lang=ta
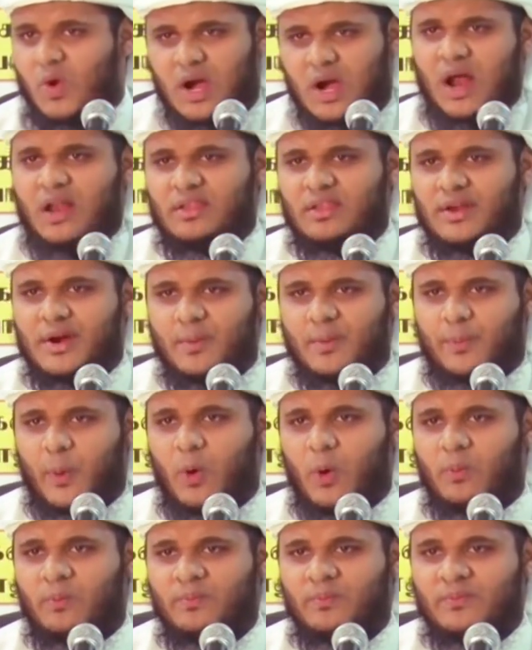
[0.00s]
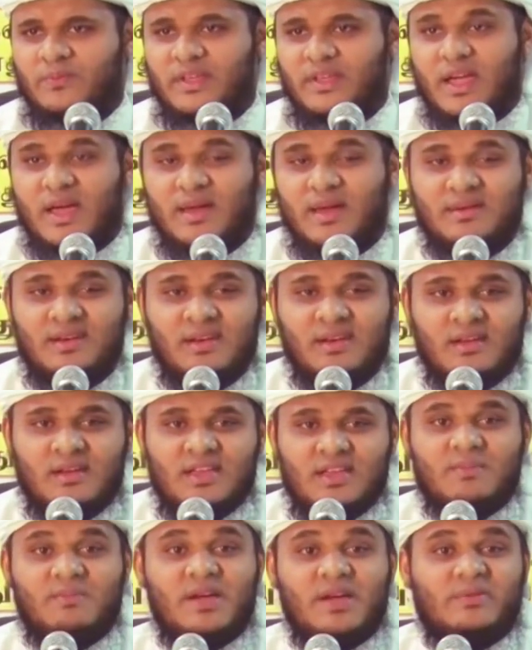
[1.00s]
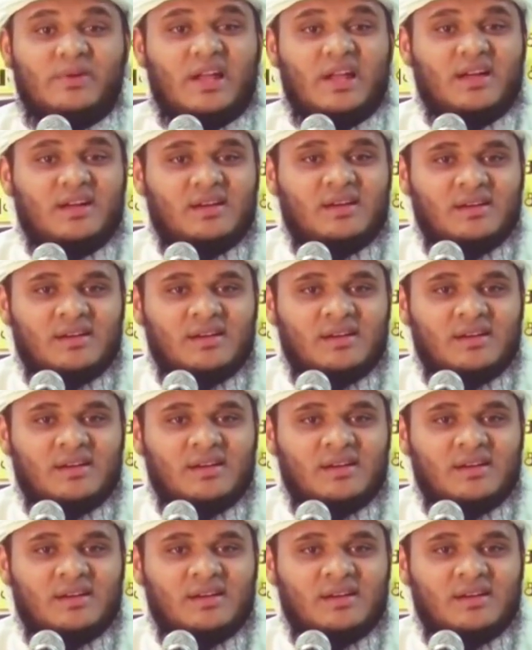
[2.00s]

உட்கார்ந்திருப்போம் ஏன் எம்மை விட